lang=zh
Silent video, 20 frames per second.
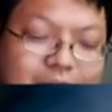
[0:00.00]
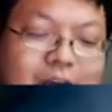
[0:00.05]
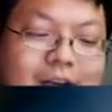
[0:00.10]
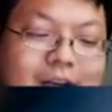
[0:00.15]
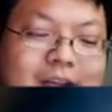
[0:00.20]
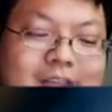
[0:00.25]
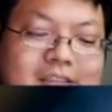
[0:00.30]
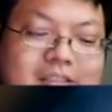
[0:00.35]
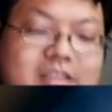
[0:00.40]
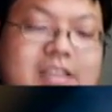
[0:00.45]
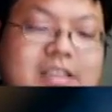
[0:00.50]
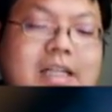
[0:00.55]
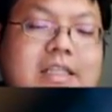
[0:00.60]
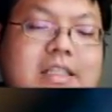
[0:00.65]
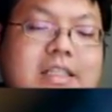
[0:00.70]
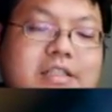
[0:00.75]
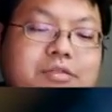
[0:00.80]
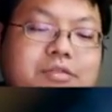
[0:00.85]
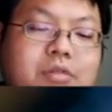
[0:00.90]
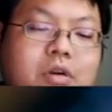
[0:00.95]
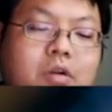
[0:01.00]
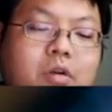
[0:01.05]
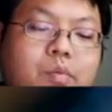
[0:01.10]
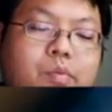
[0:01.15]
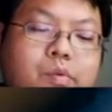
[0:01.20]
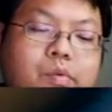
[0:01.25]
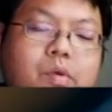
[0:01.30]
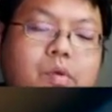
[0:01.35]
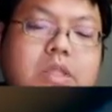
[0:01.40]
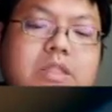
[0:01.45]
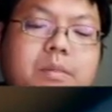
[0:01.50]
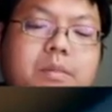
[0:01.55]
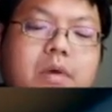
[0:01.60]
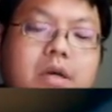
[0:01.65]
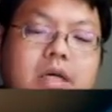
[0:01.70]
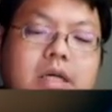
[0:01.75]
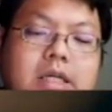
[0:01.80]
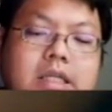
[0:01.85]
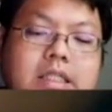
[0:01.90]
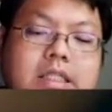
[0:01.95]
对，只是在提说我们为什
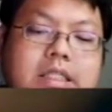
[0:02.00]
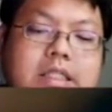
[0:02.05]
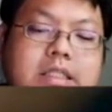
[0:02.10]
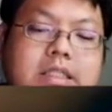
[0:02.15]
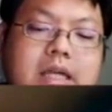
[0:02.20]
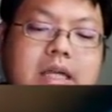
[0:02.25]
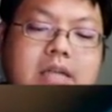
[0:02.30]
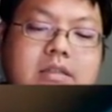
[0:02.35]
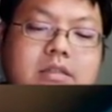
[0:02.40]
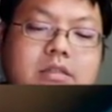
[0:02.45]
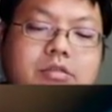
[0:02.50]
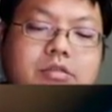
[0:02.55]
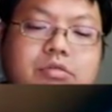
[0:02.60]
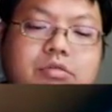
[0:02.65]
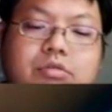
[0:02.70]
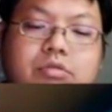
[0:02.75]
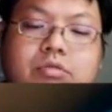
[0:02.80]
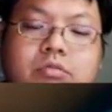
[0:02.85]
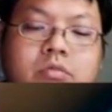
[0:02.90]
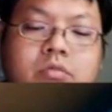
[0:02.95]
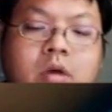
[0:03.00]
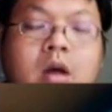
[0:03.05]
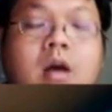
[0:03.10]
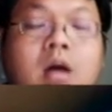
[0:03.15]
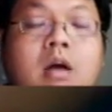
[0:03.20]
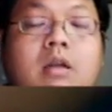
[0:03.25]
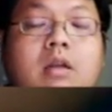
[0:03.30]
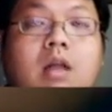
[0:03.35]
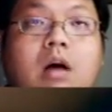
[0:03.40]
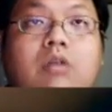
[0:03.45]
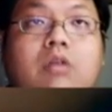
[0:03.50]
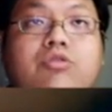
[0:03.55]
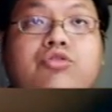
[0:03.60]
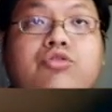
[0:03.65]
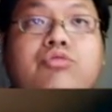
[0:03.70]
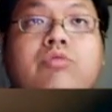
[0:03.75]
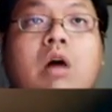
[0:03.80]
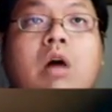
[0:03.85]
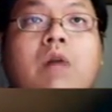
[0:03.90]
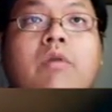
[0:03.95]
么可以这样子去除，然后
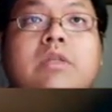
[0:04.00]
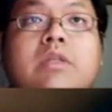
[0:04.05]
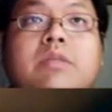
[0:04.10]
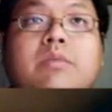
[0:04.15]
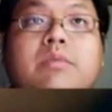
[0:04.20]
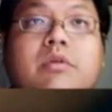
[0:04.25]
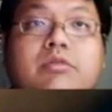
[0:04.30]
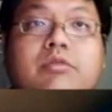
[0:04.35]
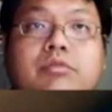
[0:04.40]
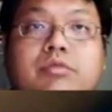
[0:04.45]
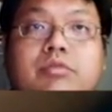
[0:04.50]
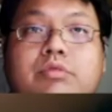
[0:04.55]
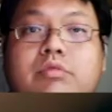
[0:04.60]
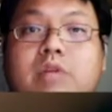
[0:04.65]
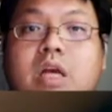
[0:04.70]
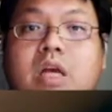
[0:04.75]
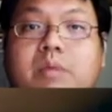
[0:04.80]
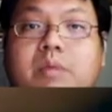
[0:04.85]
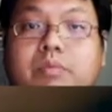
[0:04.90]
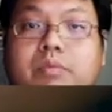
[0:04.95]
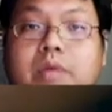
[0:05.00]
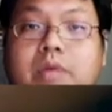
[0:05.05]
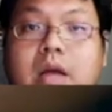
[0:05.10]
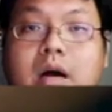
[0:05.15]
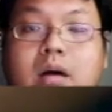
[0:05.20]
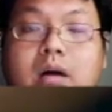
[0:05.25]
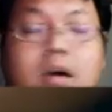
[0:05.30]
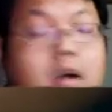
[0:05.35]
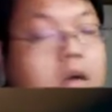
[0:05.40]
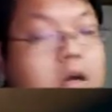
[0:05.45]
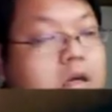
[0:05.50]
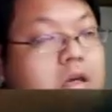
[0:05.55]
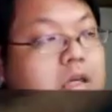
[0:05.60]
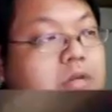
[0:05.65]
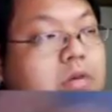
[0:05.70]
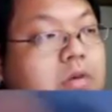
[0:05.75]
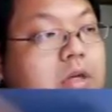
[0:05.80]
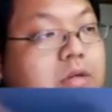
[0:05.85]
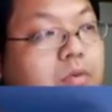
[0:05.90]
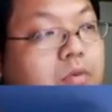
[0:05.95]
除完为什么数可以不要？
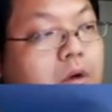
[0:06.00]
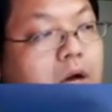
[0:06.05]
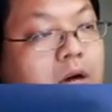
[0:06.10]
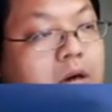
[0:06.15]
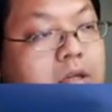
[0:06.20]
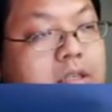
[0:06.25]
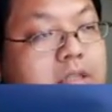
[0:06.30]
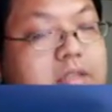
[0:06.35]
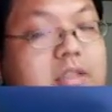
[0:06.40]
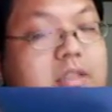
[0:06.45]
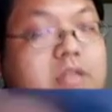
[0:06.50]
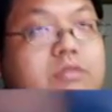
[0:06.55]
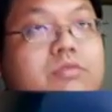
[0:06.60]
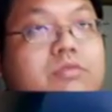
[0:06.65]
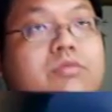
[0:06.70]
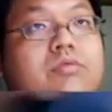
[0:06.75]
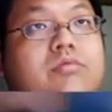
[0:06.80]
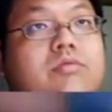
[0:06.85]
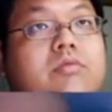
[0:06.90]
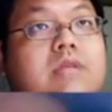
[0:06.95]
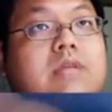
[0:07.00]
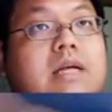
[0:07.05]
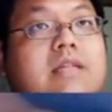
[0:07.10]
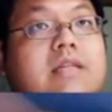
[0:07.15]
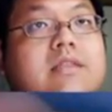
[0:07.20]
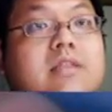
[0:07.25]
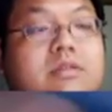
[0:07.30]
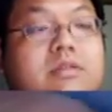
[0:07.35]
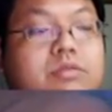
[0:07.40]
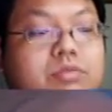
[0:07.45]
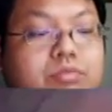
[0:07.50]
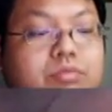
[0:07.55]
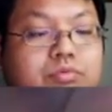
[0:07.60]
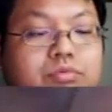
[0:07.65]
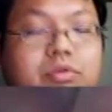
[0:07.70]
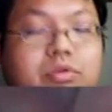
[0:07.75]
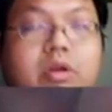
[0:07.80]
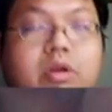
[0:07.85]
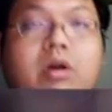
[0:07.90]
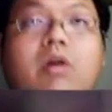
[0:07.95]
因为我要一整组，那一整
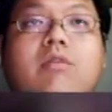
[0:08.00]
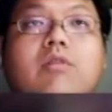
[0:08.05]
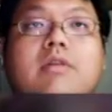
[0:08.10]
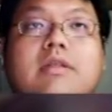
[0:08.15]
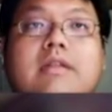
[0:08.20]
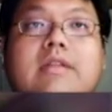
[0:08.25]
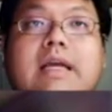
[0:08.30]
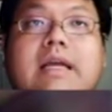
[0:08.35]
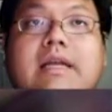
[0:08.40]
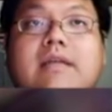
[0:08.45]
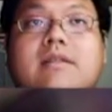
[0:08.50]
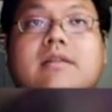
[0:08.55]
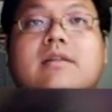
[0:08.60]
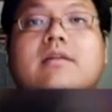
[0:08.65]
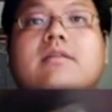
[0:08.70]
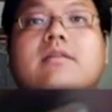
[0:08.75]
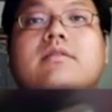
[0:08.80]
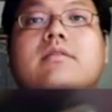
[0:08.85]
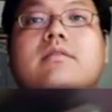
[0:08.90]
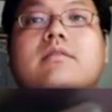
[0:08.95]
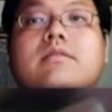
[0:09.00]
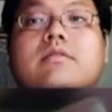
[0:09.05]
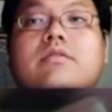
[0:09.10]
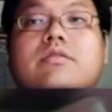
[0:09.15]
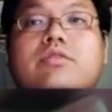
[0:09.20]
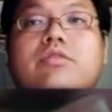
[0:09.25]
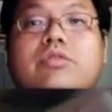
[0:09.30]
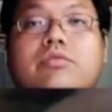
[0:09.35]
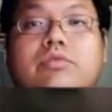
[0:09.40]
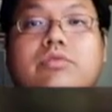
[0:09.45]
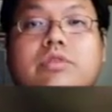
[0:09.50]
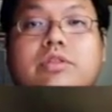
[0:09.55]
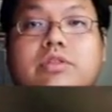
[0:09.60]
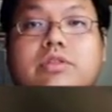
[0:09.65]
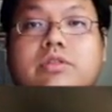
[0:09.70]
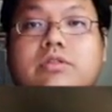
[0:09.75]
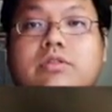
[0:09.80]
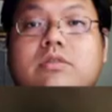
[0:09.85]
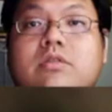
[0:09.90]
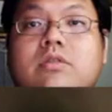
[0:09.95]
组最后的那一个就
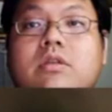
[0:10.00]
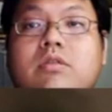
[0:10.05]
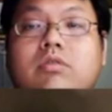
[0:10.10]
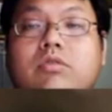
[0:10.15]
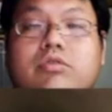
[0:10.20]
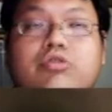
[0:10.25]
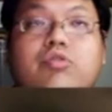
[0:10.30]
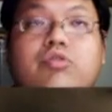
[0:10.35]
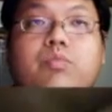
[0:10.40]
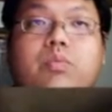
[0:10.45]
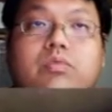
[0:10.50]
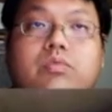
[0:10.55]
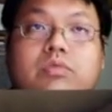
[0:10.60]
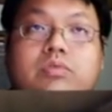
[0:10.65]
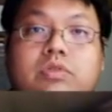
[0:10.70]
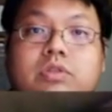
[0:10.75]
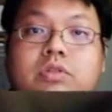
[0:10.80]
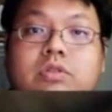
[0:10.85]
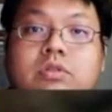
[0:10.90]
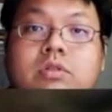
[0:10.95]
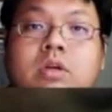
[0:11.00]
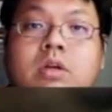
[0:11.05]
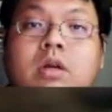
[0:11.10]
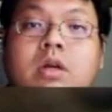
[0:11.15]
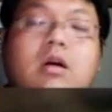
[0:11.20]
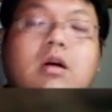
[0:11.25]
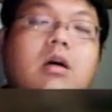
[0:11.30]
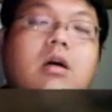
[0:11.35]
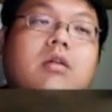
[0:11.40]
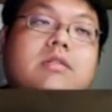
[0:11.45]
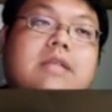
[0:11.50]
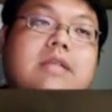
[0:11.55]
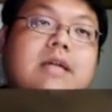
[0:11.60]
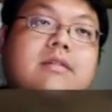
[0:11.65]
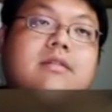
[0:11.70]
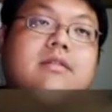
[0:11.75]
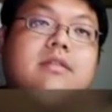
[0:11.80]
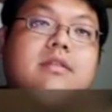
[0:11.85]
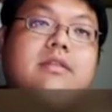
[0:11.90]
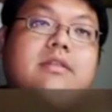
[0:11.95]
是或就不是，好，这
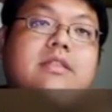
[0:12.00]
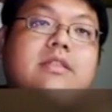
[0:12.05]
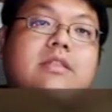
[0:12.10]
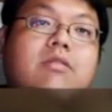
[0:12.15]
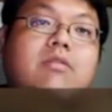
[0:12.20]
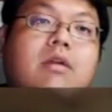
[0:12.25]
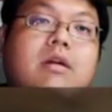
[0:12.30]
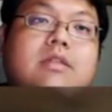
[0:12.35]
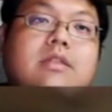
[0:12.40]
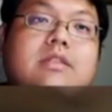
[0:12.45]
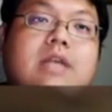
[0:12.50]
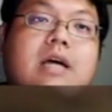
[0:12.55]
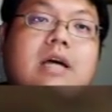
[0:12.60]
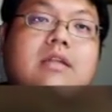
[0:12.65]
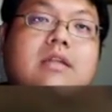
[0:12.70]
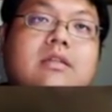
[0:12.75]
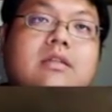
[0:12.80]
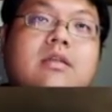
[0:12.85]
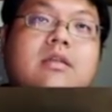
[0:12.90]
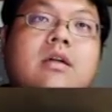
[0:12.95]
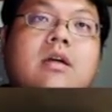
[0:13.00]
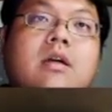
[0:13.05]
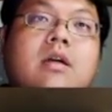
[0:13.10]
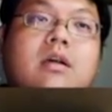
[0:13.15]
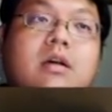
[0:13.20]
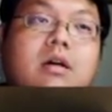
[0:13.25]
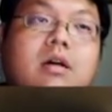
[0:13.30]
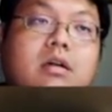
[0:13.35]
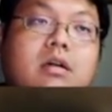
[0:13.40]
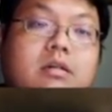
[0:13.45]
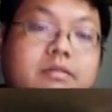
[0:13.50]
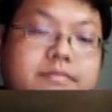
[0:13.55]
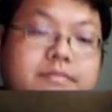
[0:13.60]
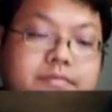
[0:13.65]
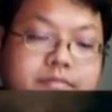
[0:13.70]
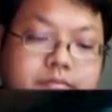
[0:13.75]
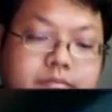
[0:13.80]
样子的情况下呢，好，